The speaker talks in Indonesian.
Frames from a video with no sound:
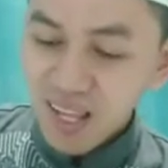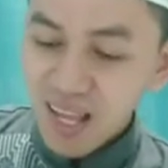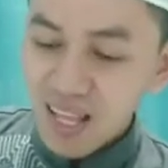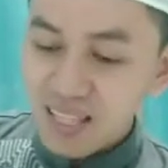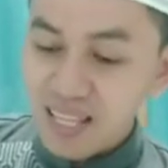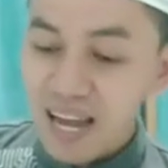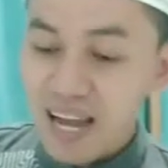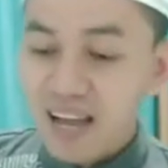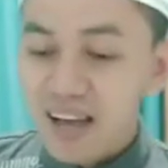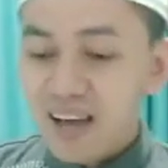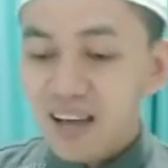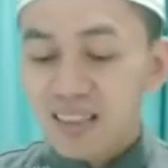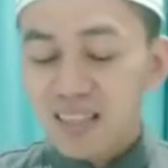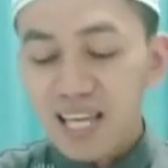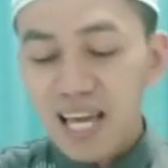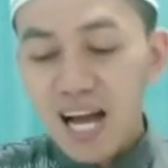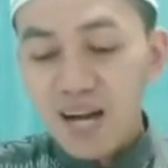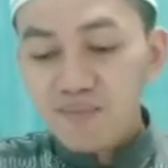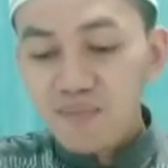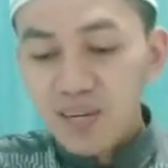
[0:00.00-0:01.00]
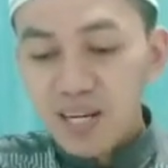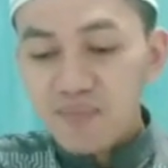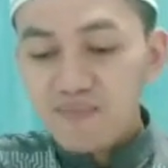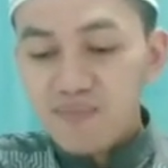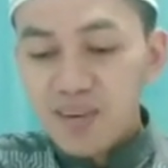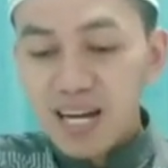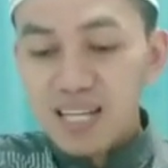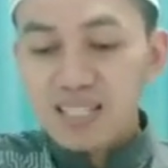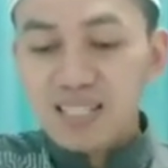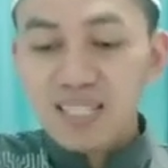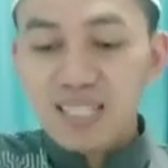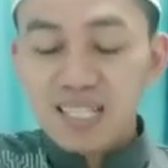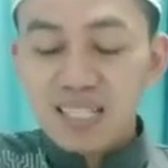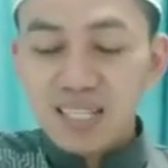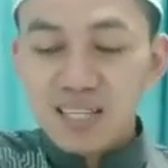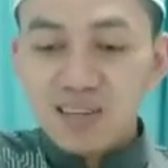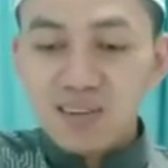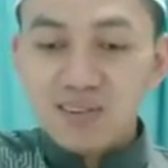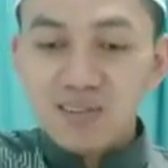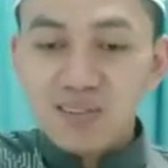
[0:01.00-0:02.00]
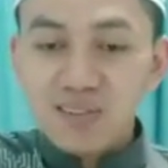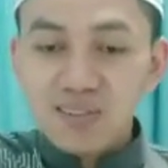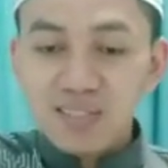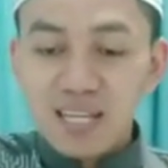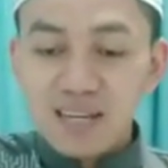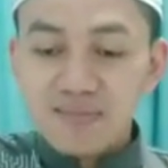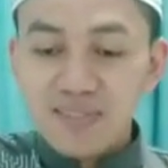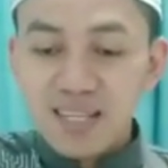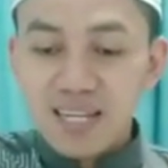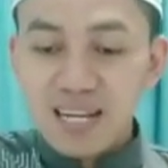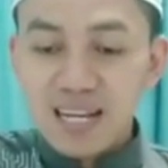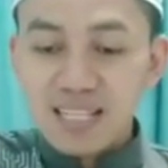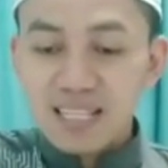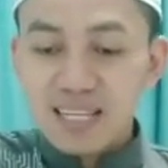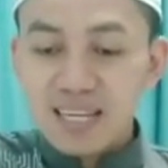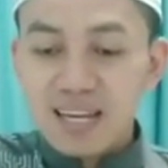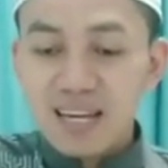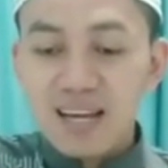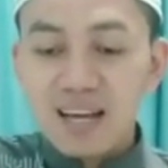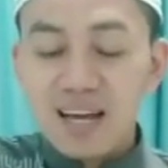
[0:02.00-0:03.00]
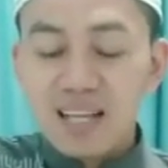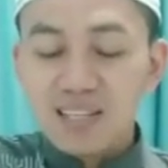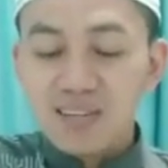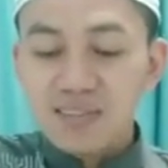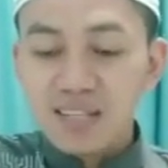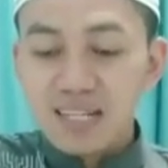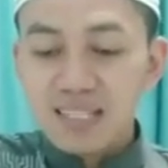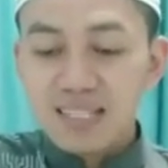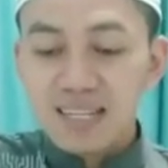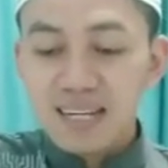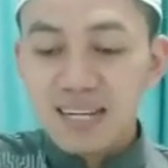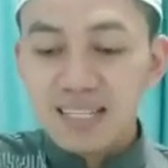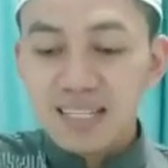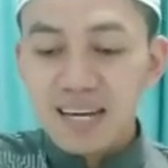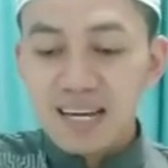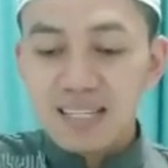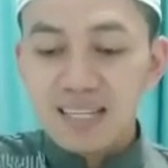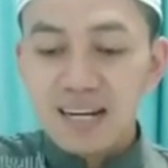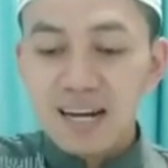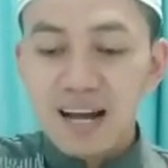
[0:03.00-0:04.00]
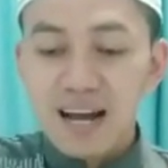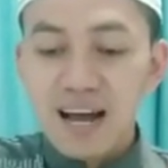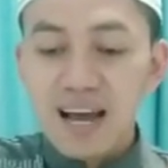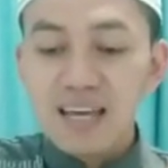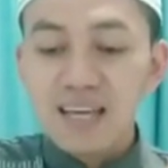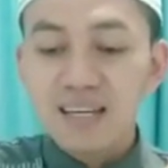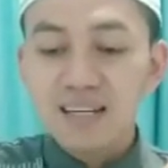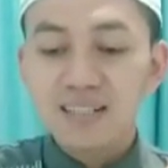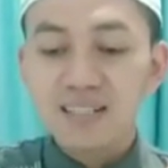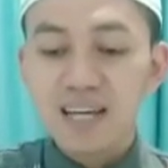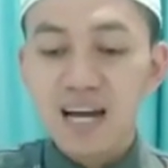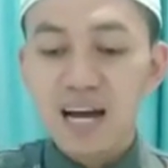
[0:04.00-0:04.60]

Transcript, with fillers: Nah, liam rima di sini untuk tafsirannya atau takdirannya adalah ai liam